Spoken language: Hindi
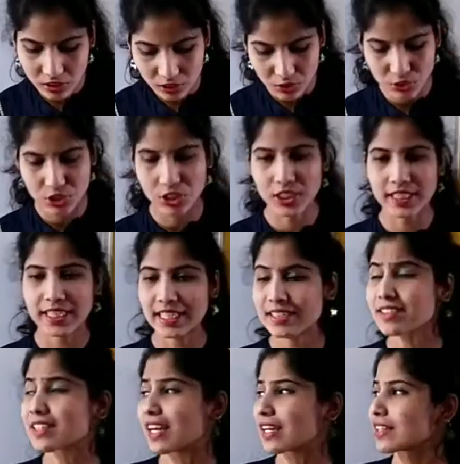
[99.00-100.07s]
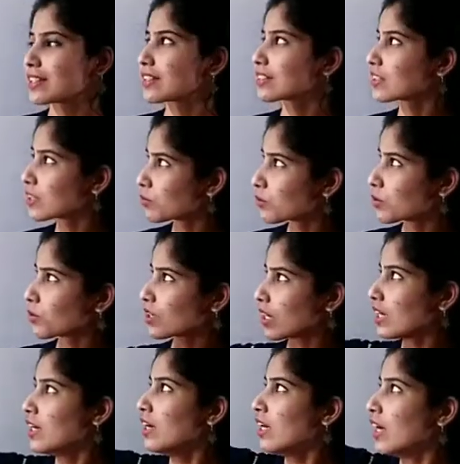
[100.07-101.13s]
तो चलिए गए स्टार्ट करते हैं हम लोग
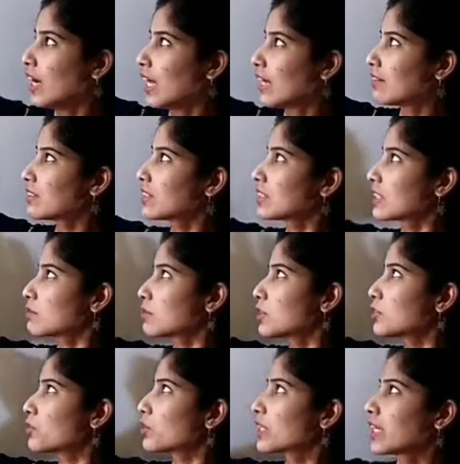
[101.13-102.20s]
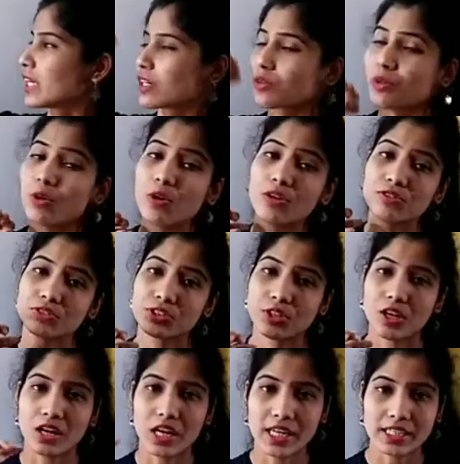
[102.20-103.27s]
का एलेवन चैप्टर जो कि अल्कोहल
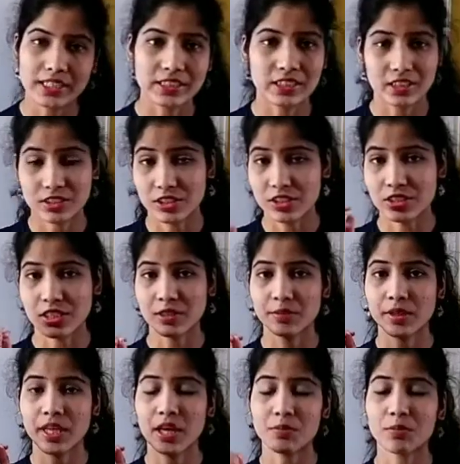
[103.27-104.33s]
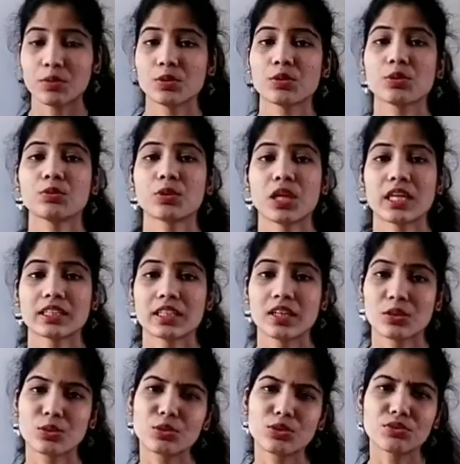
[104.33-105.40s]
फिनॉल एंड इथर जैसे कि मैंने आप लोगों को बोला था
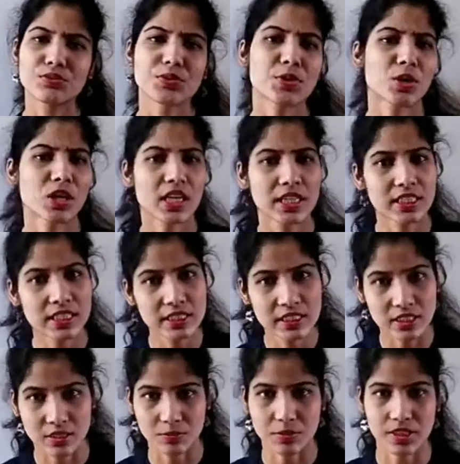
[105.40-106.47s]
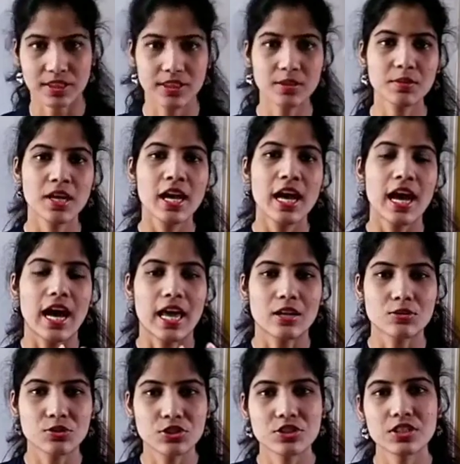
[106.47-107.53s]
अल्कोहल फिनॉल एंड इथर मतलब
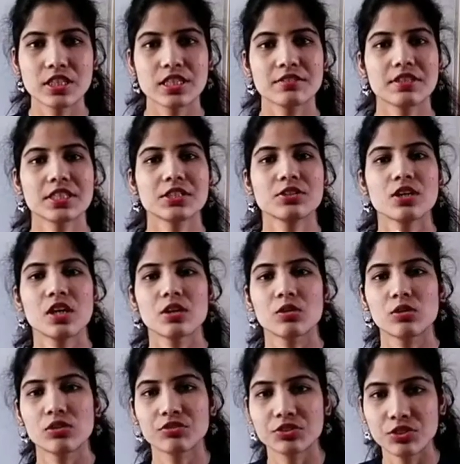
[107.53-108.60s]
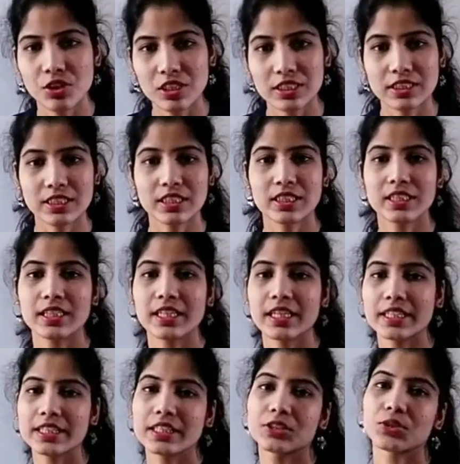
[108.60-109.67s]
हाइलोजन डेरिवेटिव अल्कोहल फिनॉल इथर
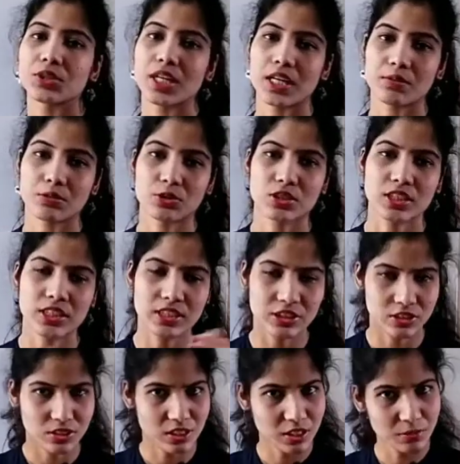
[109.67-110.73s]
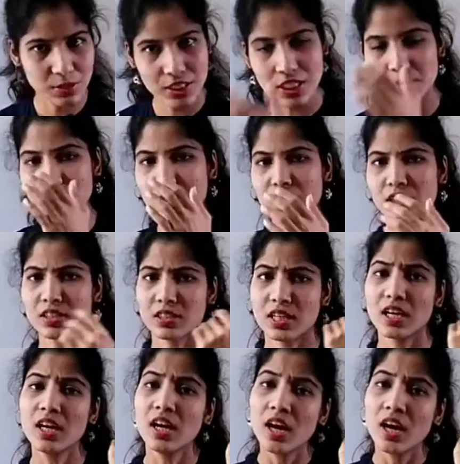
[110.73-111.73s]
अल्डियाइड कीटोन कार्बोक्सिल ये जितने भी चैप्टर्स हैं